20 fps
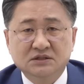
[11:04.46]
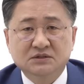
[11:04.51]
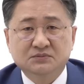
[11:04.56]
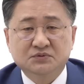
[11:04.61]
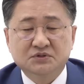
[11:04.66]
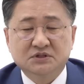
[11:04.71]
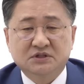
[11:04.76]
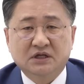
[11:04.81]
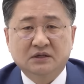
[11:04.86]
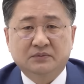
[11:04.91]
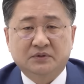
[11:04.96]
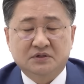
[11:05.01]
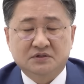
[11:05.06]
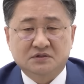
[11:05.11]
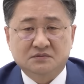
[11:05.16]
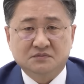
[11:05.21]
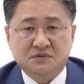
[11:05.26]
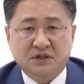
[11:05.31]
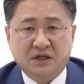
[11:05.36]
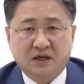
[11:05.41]
흐지부지
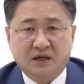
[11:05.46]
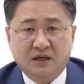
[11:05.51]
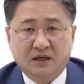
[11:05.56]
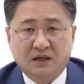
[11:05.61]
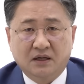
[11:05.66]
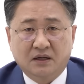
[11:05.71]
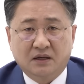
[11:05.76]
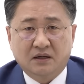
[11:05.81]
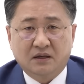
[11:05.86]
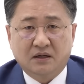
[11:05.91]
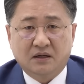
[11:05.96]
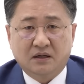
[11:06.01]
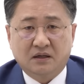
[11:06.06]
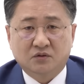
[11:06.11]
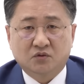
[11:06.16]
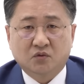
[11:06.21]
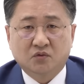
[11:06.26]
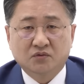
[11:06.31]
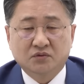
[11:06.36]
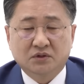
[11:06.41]
돼버렸습니다
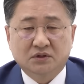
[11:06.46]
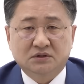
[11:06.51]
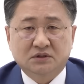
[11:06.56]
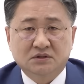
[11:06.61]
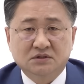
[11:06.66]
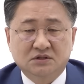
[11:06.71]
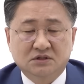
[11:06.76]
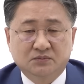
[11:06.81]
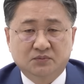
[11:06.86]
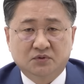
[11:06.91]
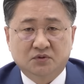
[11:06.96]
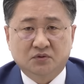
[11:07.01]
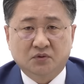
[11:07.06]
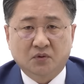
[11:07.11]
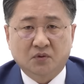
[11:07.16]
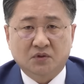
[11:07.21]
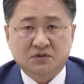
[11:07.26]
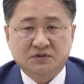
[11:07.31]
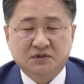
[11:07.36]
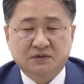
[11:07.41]
아, 돈 어떤 지불을
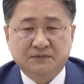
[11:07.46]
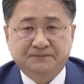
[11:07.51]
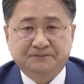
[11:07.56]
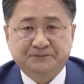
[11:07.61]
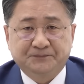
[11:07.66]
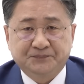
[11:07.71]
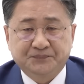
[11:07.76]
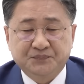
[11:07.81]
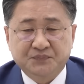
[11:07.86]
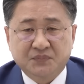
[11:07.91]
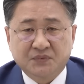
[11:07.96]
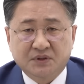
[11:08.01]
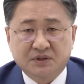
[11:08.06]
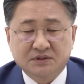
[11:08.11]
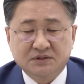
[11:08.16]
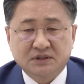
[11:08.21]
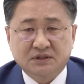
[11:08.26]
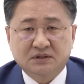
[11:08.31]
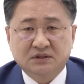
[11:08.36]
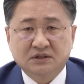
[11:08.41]
놓고서
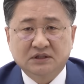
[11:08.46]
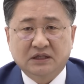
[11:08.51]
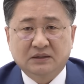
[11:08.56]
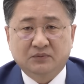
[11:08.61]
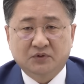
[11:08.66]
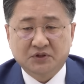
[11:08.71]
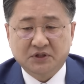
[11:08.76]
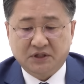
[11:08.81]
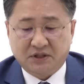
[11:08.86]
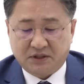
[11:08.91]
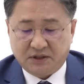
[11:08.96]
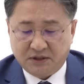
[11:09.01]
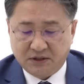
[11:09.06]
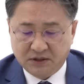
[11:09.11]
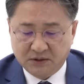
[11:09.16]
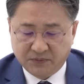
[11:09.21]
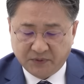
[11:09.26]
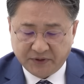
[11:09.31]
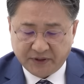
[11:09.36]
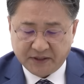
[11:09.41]
자 그러다 보니
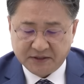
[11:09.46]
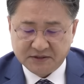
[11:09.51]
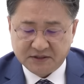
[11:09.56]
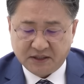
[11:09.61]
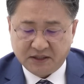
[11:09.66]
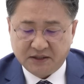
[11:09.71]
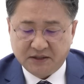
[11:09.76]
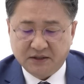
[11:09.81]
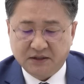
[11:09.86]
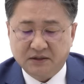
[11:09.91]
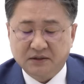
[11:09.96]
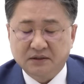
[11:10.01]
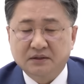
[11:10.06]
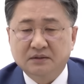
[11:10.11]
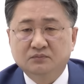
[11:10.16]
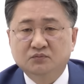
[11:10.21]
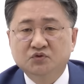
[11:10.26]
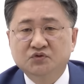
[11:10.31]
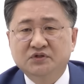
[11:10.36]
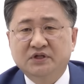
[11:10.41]
이번에 이제 이
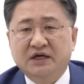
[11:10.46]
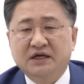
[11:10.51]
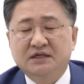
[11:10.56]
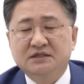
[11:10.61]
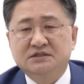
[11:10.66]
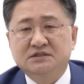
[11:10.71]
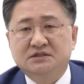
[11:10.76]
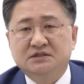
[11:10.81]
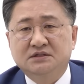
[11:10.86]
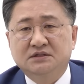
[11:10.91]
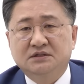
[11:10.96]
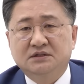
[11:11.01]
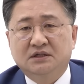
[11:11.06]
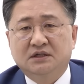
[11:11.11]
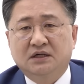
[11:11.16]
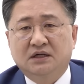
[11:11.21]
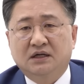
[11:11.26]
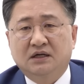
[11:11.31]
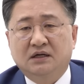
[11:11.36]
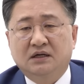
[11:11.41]
문다혜
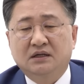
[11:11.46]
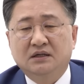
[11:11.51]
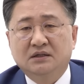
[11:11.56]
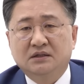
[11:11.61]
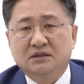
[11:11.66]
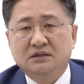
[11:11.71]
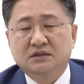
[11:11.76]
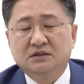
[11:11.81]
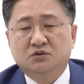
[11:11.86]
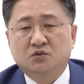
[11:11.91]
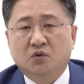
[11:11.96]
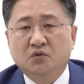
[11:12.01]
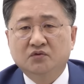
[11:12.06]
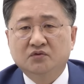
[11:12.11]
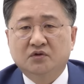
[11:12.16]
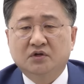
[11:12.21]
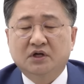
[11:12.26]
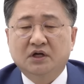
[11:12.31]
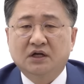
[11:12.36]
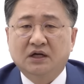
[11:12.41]
씨가 이
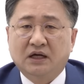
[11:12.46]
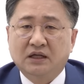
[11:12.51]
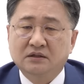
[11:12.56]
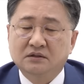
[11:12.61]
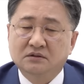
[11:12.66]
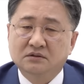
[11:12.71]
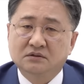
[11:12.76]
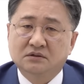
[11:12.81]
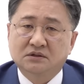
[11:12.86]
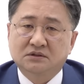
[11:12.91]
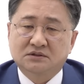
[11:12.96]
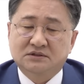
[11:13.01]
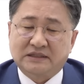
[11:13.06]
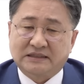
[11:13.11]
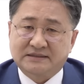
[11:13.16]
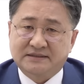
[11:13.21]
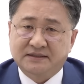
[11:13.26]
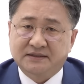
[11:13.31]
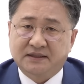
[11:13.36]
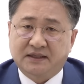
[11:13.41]
돈 거래를 한 것
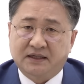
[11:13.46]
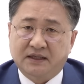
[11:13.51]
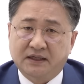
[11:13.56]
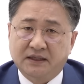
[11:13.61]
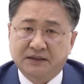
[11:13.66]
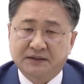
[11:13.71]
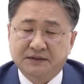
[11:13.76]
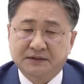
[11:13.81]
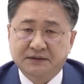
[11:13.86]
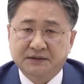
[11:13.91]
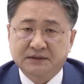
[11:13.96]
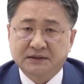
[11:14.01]
자체가